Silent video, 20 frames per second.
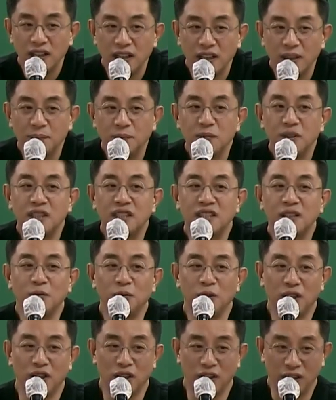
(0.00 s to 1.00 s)

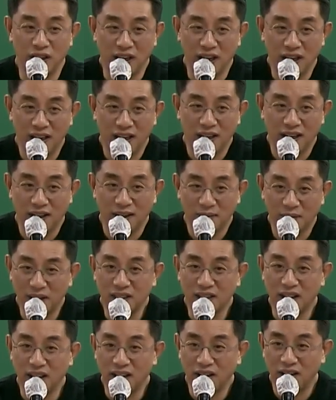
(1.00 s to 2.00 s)
임시위원회.
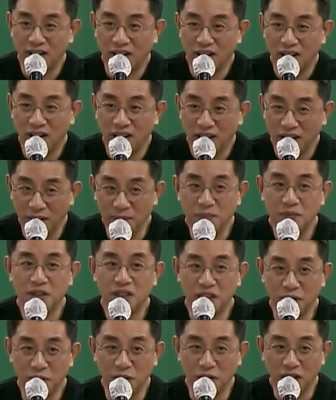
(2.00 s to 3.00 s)
맞아요?
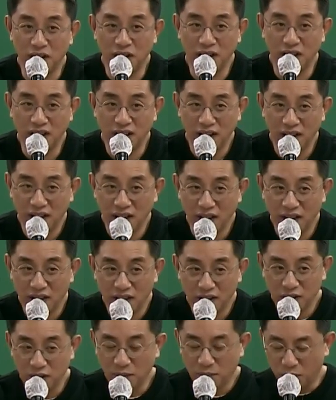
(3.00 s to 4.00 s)
임시위원회.
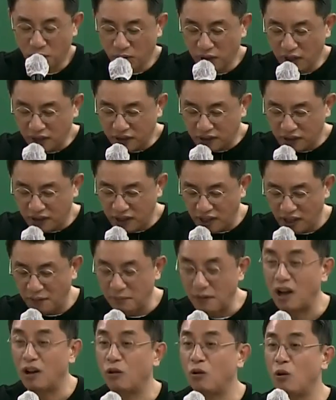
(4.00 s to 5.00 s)
그죠? 프로젝트
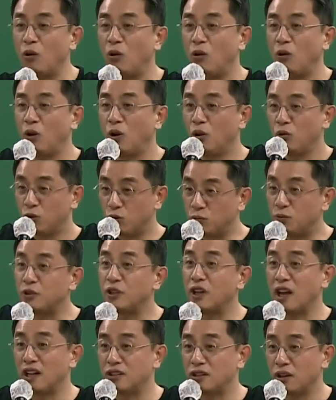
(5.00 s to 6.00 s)
팀하고
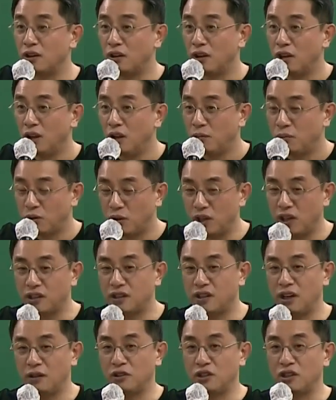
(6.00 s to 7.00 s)
구분해야죠.
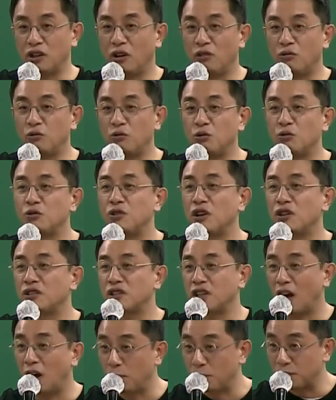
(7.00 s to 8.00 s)
프로젝트 팀은 연구적
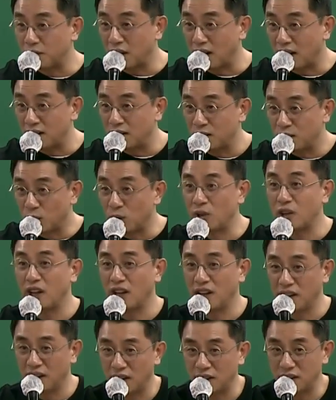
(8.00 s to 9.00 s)
사업단,
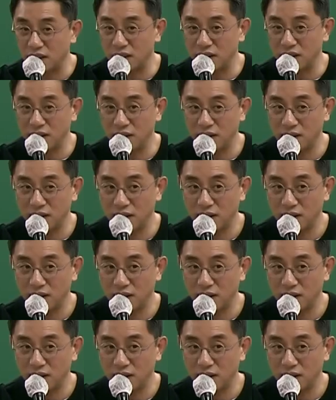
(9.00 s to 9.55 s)
이렇게 얘기하잖아요.